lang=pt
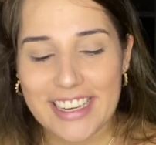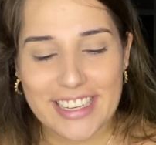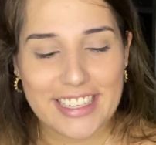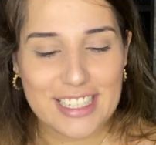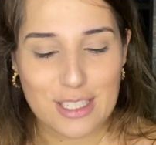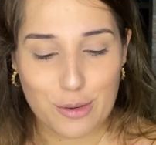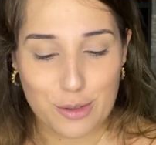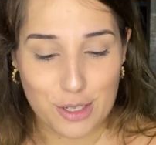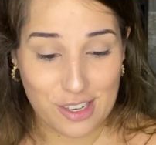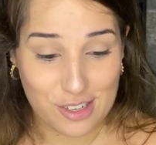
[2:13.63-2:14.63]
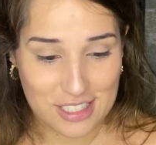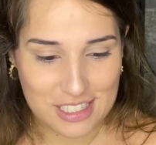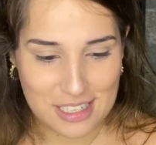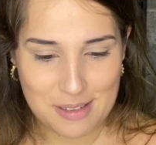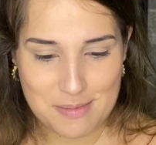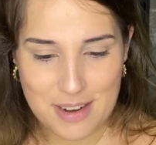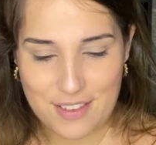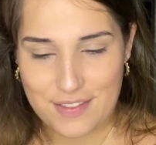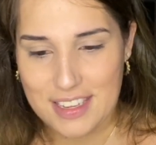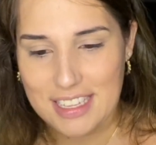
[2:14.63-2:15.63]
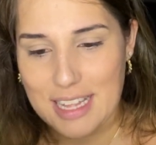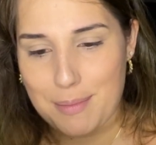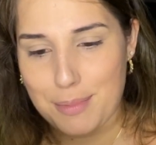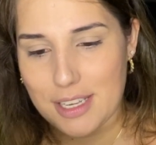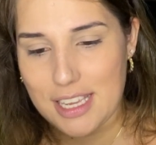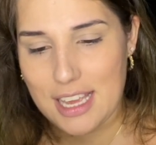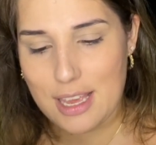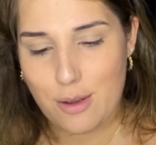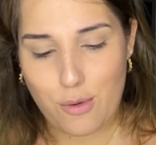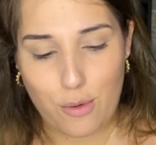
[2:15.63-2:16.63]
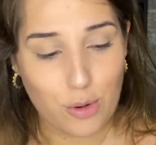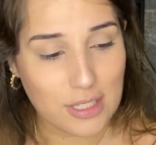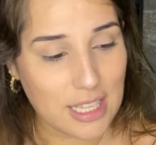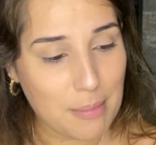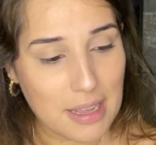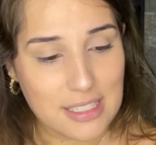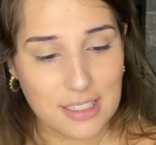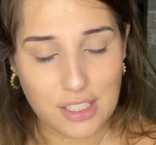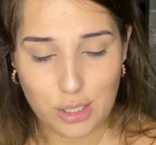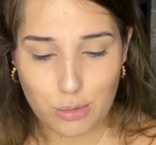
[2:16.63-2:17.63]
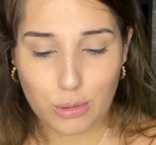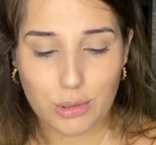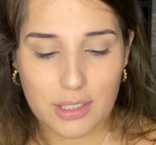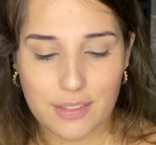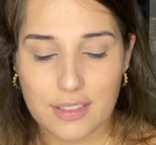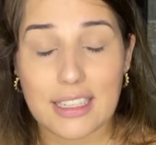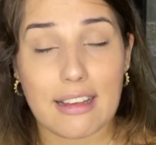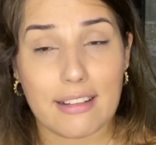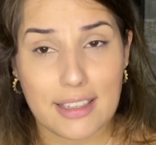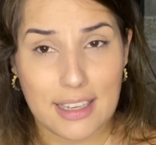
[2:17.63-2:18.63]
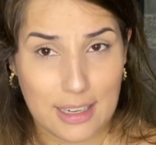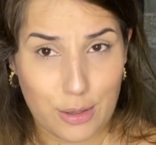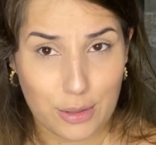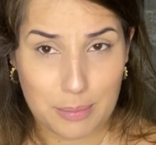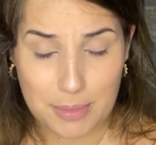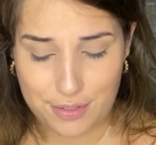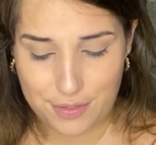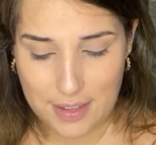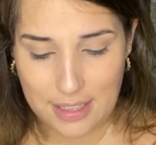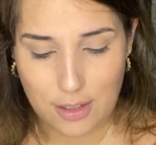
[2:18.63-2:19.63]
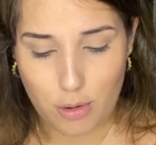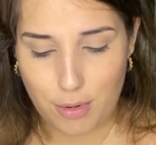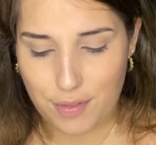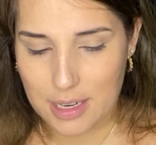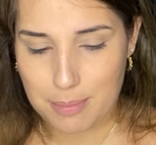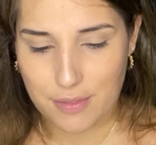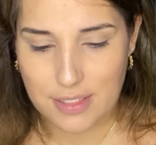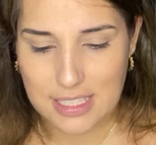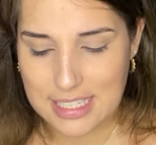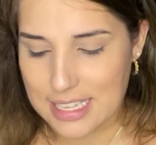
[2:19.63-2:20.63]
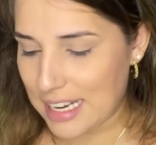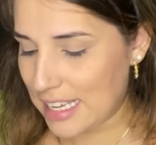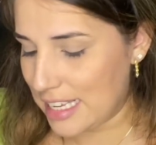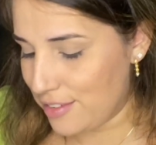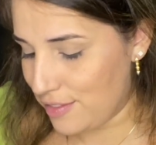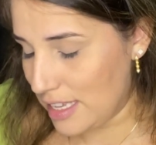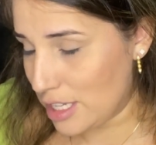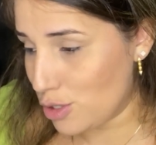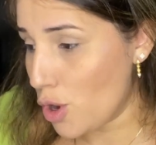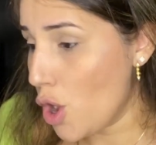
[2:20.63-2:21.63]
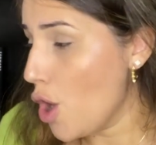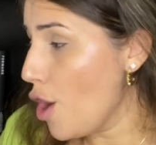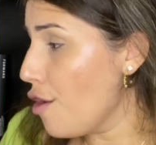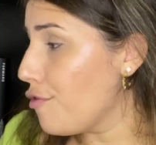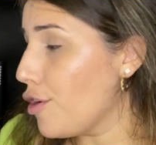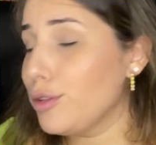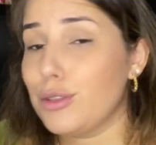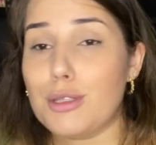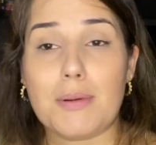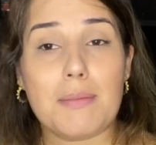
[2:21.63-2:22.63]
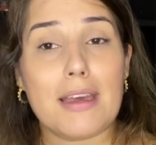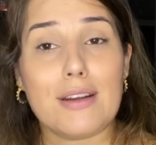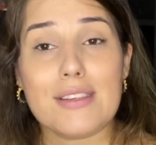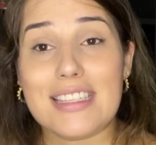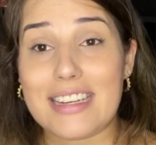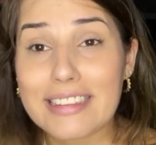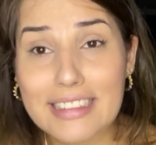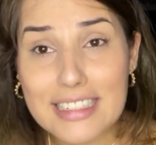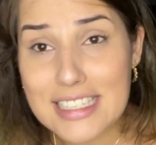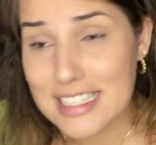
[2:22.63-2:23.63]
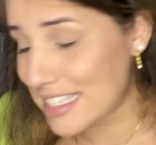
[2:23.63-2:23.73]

E estou curiosa pra ver, tá? Porque eu gostei bastante do outro livro dela, que é A Garota Perfeita. Como eu falei pra vocês lá naquele vídeo, foi um dos primeiros thrillers